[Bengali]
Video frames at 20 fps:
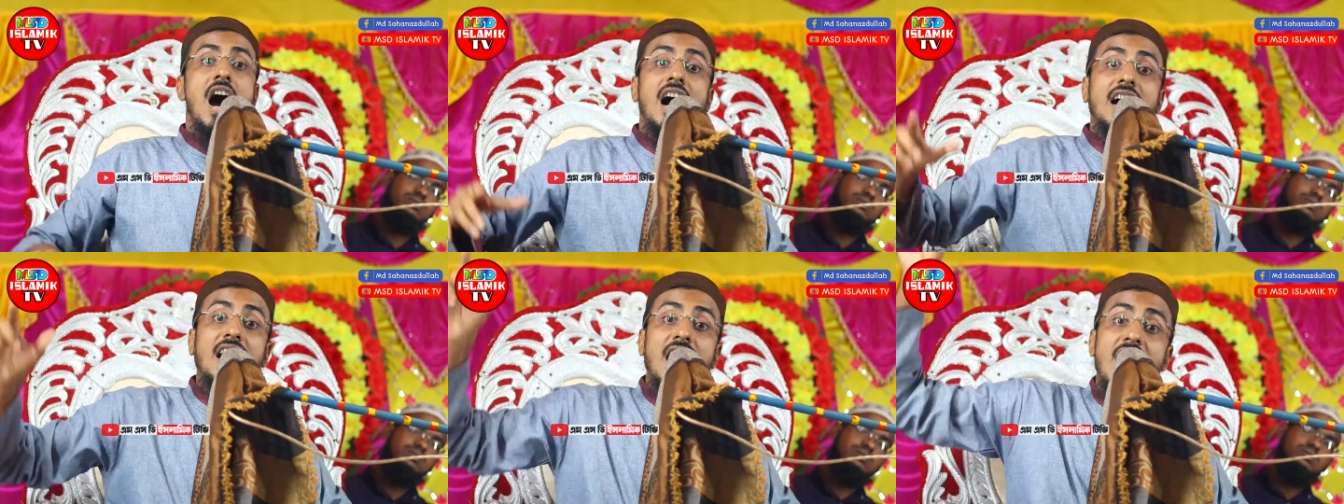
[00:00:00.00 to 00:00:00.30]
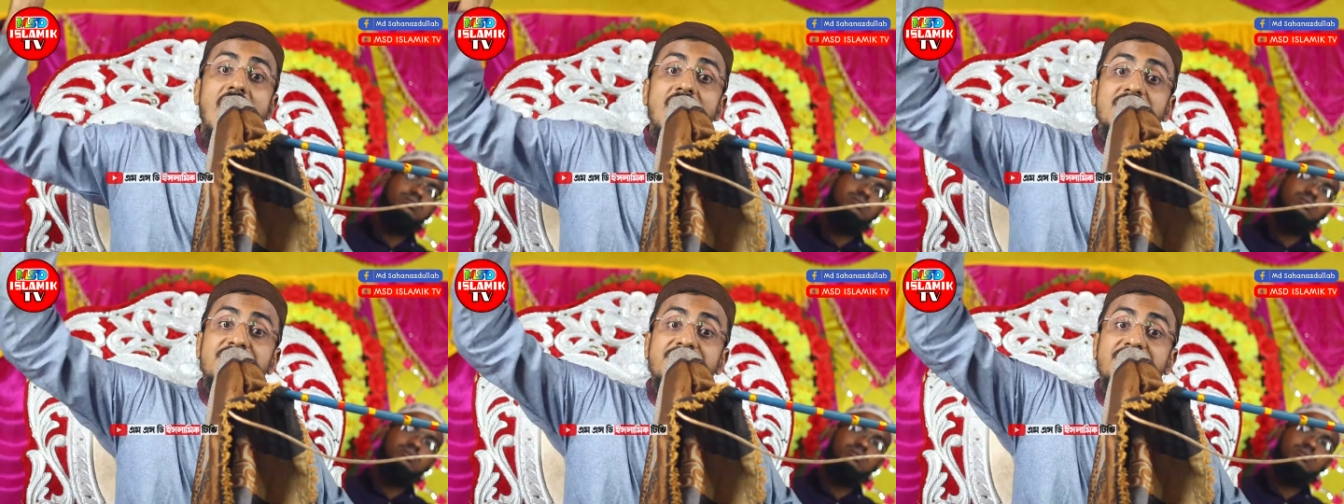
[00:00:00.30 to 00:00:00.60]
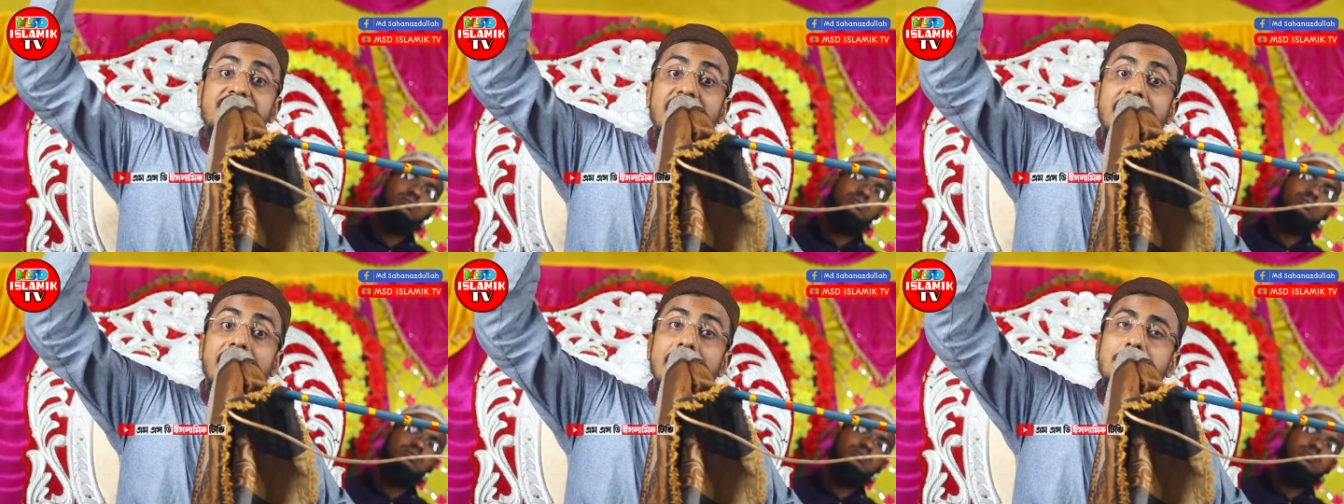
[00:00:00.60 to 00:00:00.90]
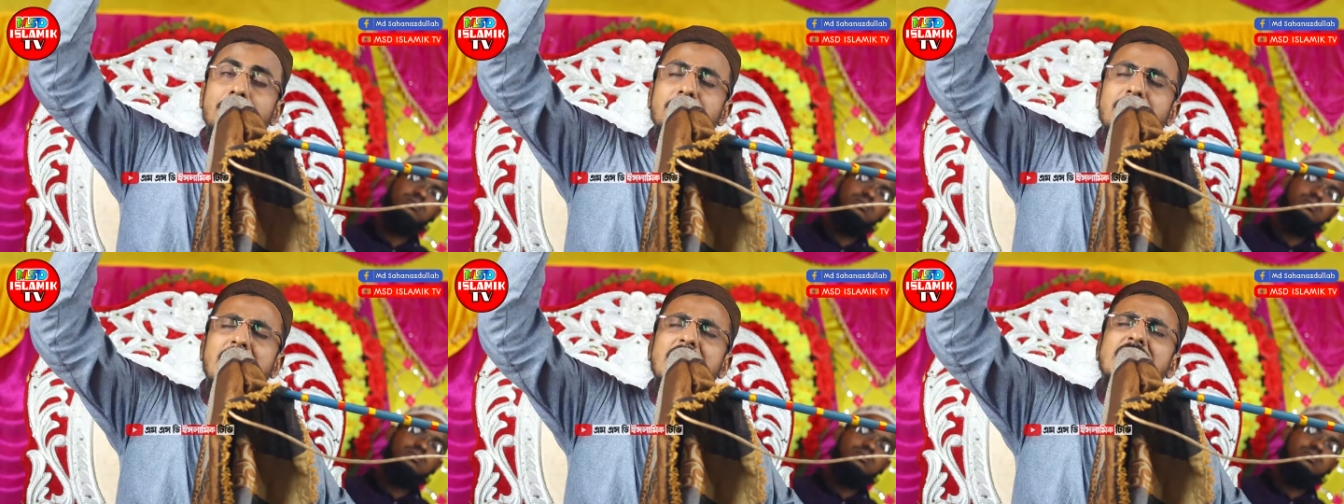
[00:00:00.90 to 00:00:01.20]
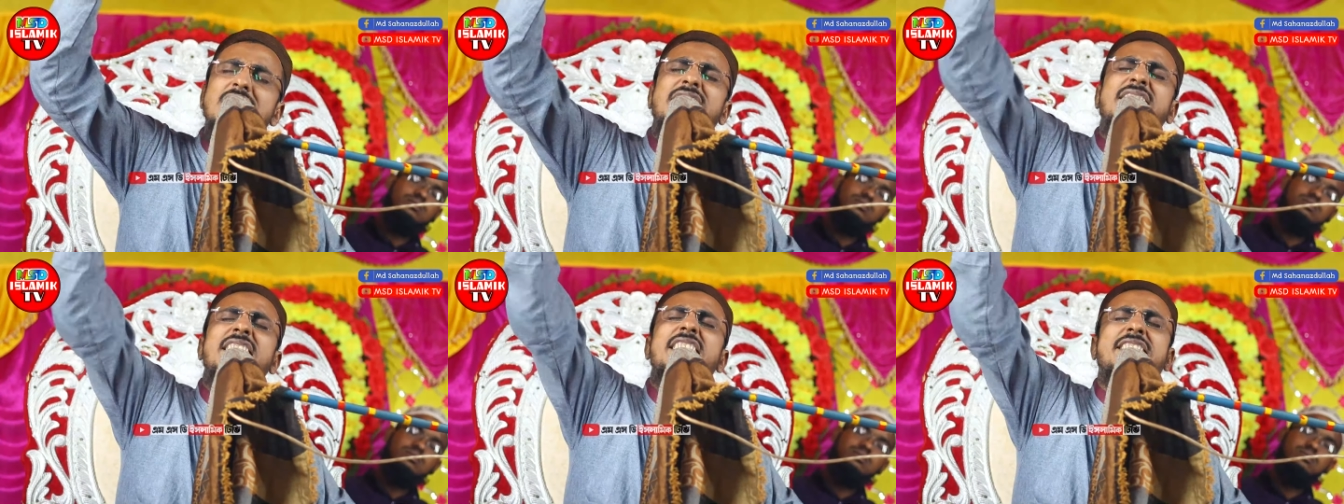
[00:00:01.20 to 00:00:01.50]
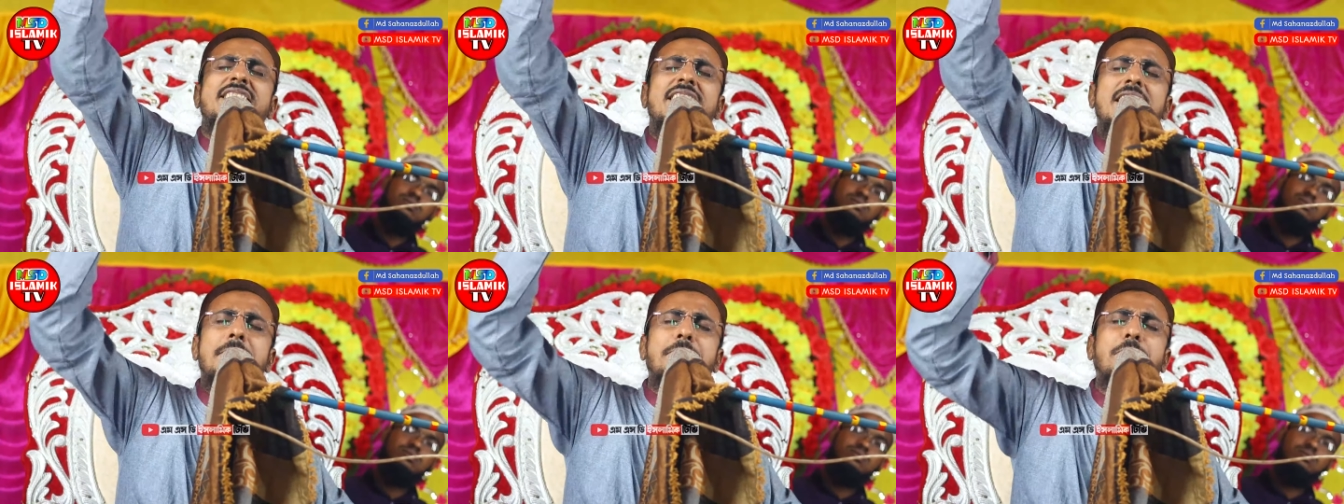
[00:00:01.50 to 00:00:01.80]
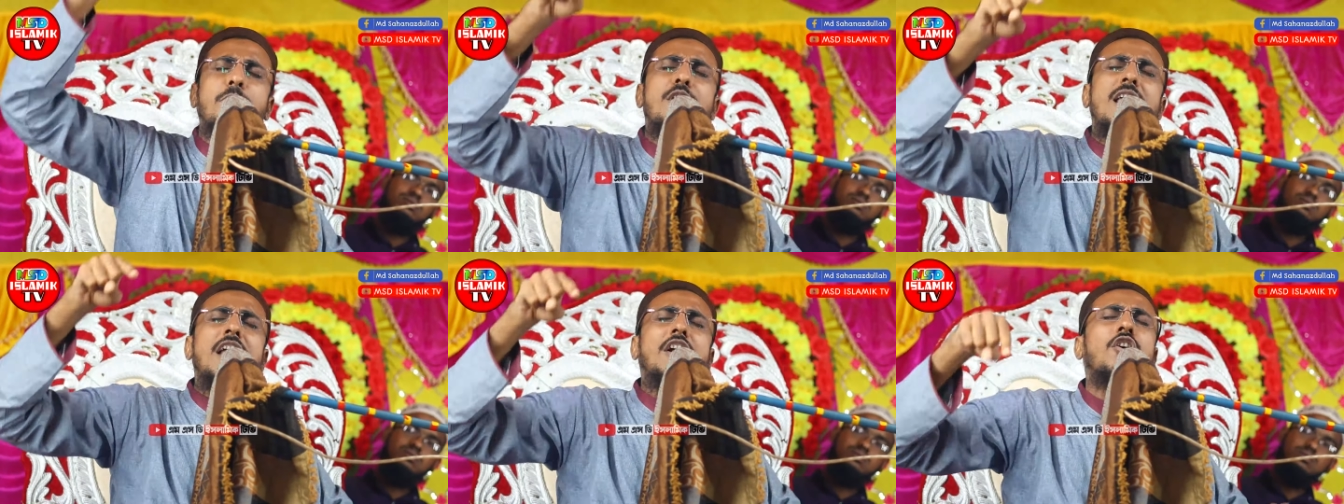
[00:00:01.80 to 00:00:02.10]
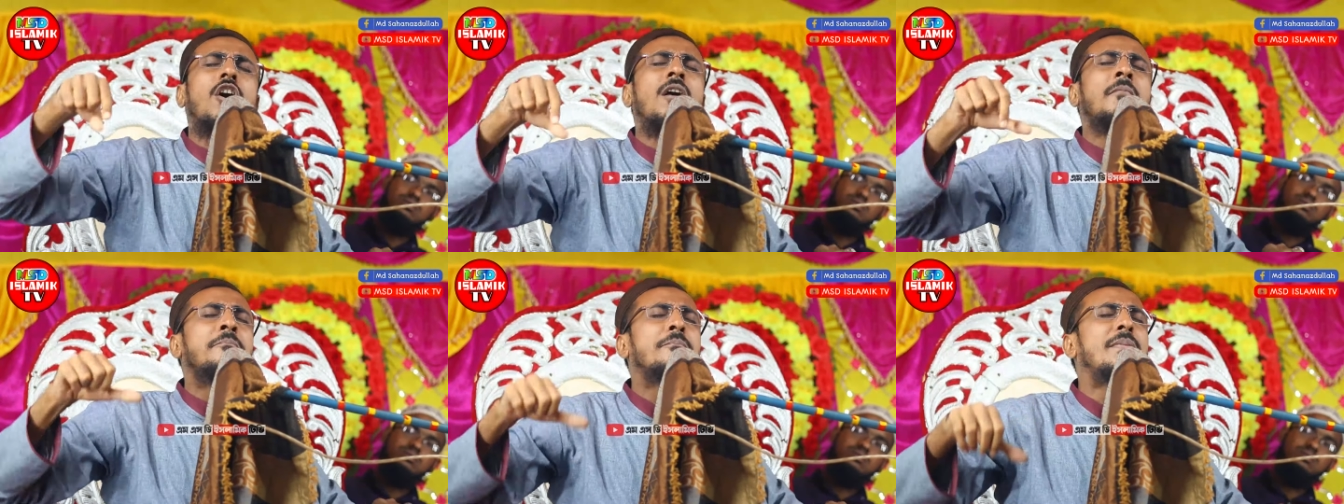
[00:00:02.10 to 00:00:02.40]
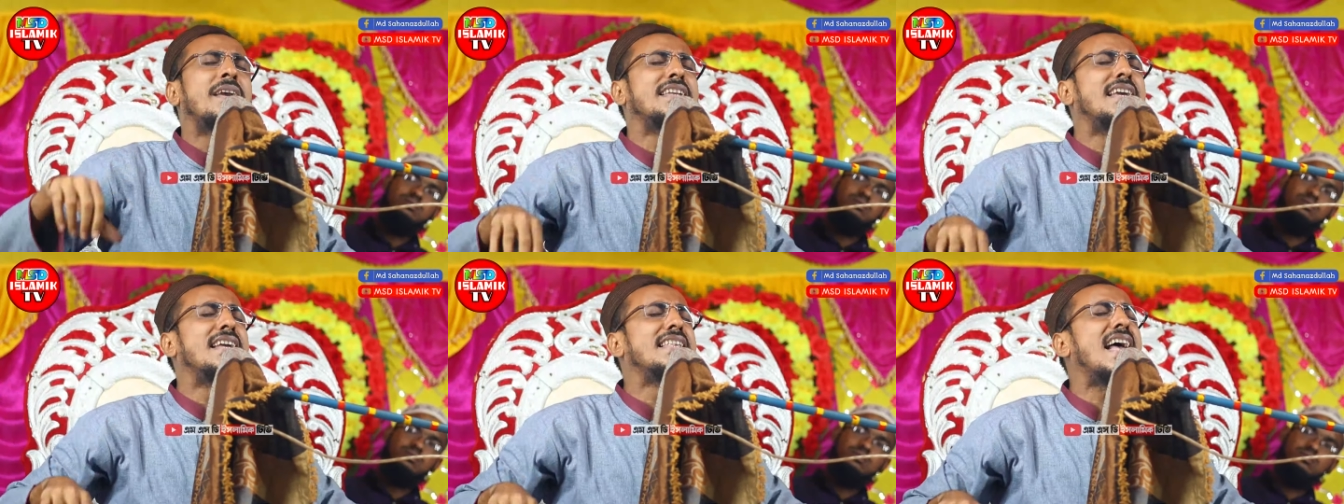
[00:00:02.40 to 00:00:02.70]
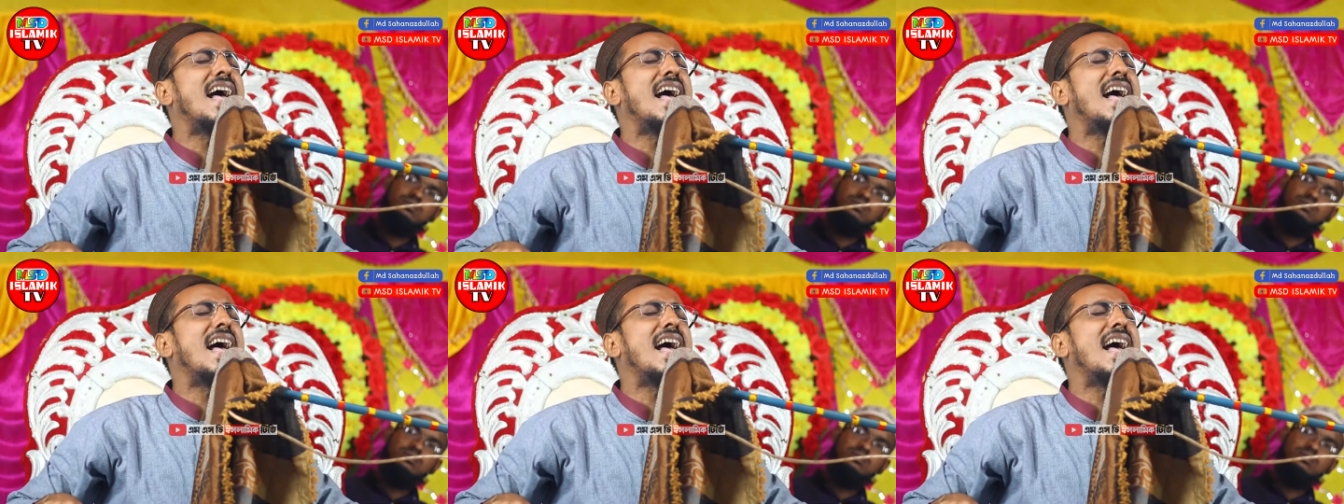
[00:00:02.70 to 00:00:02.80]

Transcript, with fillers: আকাশ থেকে যদি শিশিরে পরে গম ভিজে